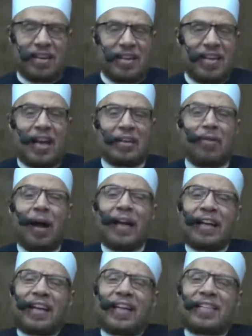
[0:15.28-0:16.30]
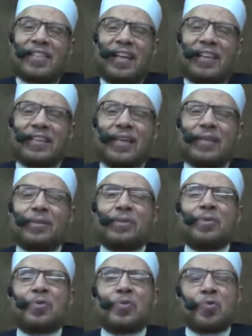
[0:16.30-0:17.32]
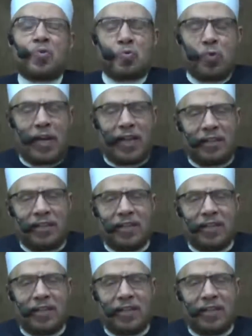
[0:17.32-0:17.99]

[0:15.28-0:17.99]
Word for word: يعني واحد ليس عنده ولد